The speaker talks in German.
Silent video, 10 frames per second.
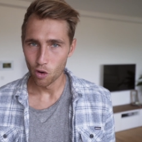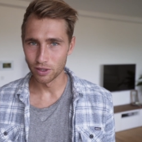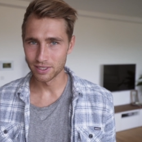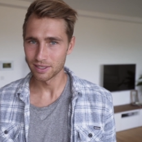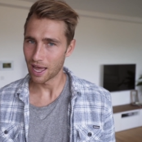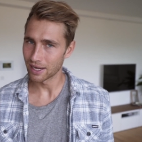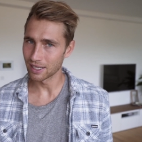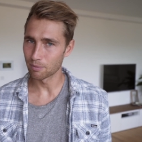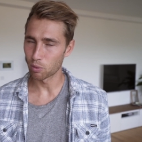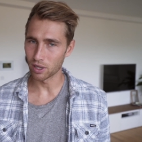Und es sind
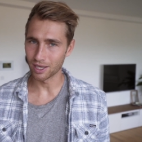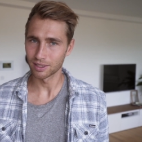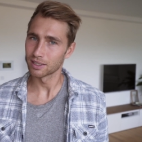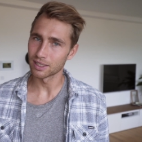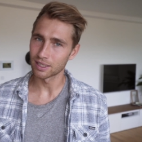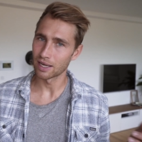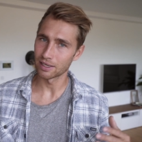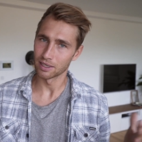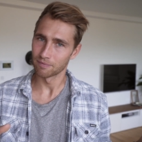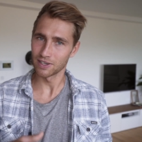einige Projekte, die ich
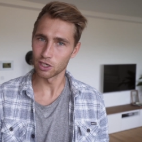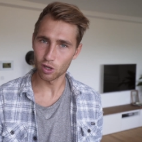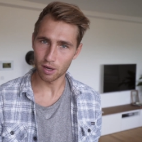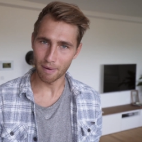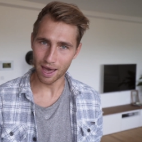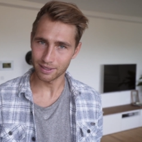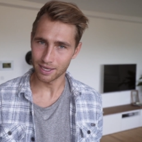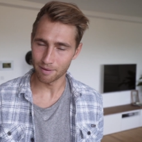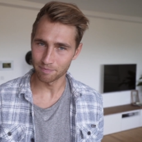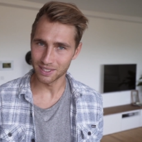halt in dem Video gemacht
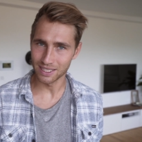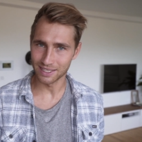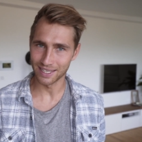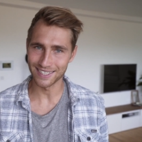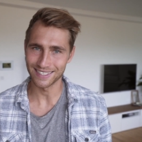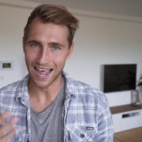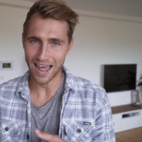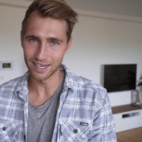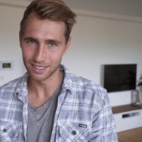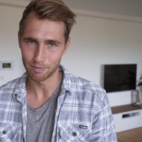habe, die ich jetzt
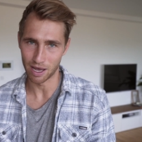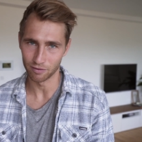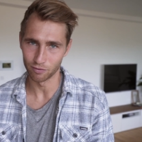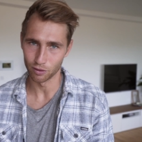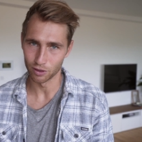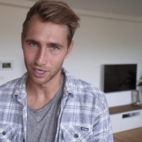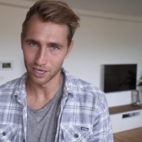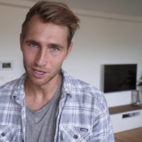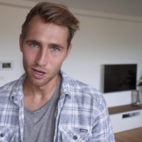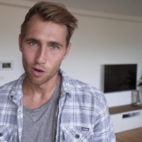anders machen würde.